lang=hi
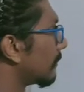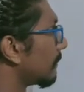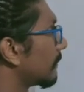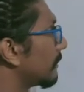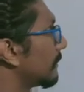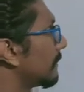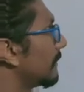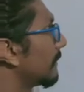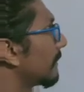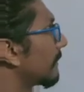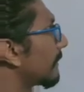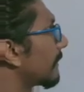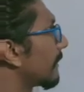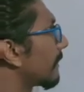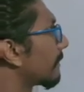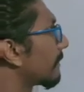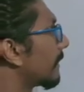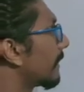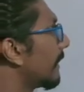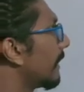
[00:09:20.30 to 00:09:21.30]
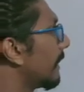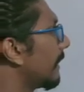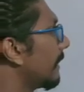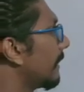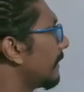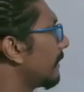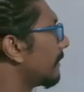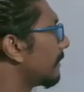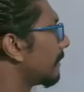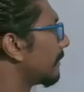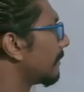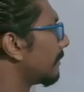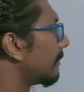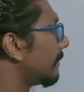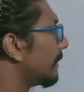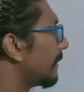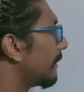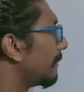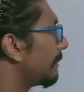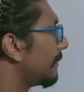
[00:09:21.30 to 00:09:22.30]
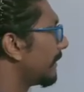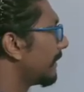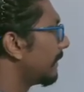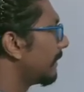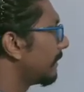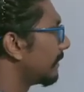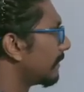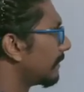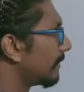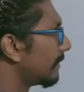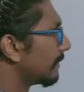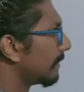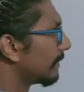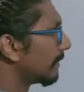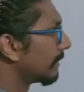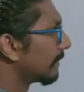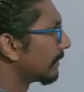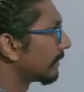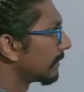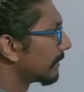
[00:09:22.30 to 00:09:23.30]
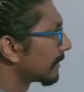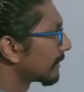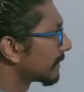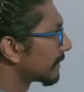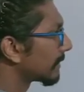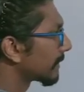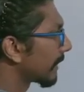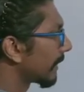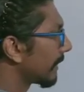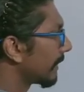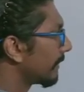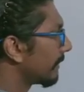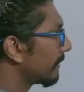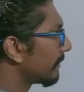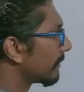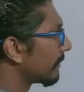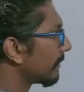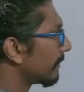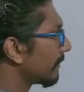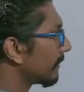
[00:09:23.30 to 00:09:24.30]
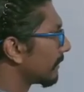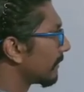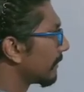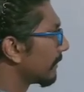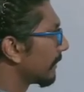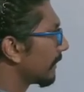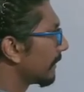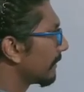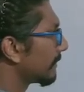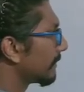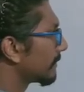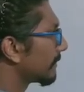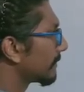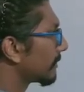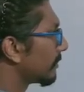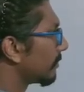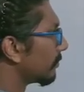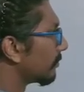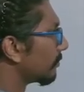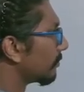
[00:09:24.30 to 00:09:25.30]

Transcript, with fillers: ये बन गया आपका ए ये P this is N and this is Q